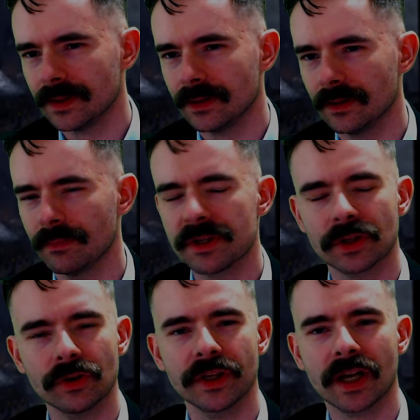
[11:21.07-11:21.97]
no mi się
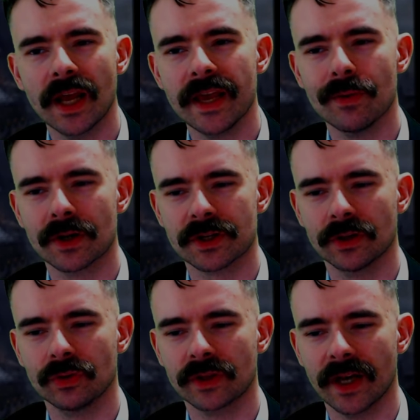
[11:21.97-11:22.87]
to nie kleiło, że
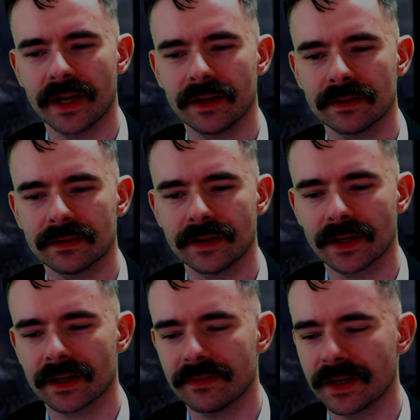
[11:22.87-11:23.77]
on tutaj
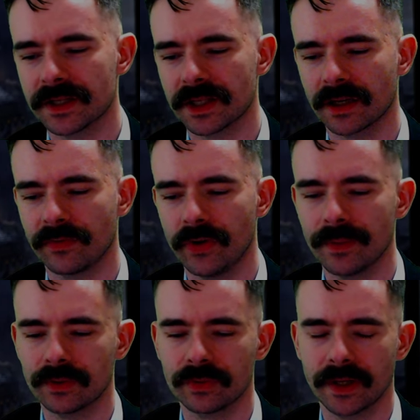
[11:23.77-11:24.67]
nagrywa jakiś taki film,
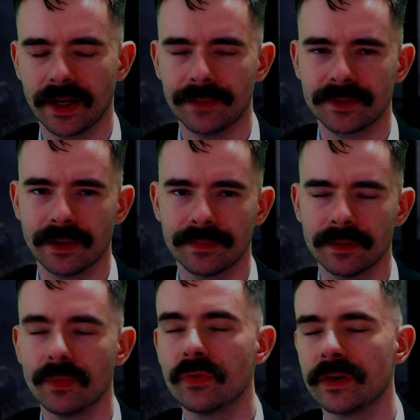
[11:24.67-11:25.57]
a tutaj raptem
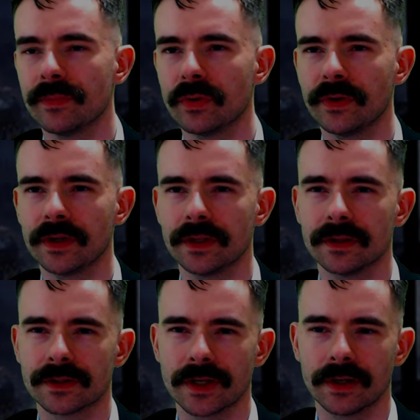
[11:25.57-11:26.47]
mówi, mówi
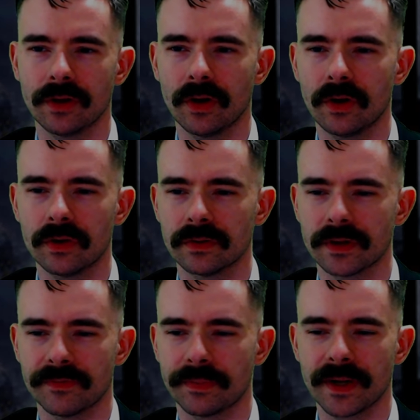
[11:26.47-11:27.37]
że no
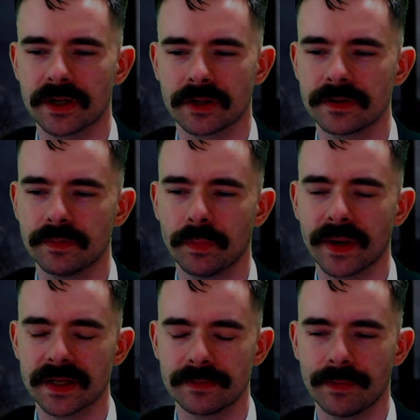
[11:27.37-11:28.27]
nie wyobraża sobie
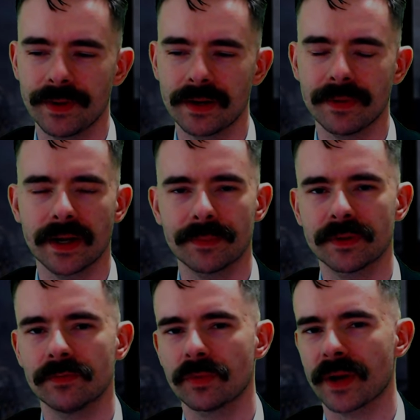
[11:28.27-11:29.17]
współpracy z Bąbelem, a
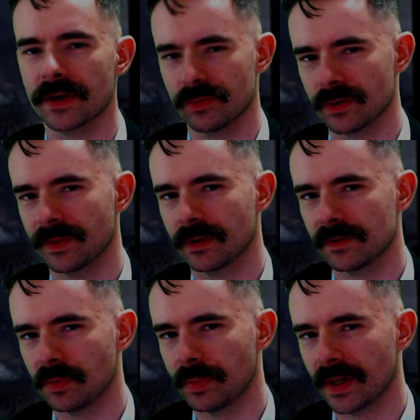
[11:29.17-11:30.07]
raptem wyobraził sobie tę
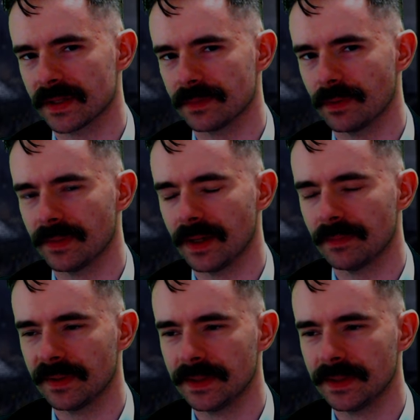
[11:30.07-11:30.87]
współpracę z Bąbelem.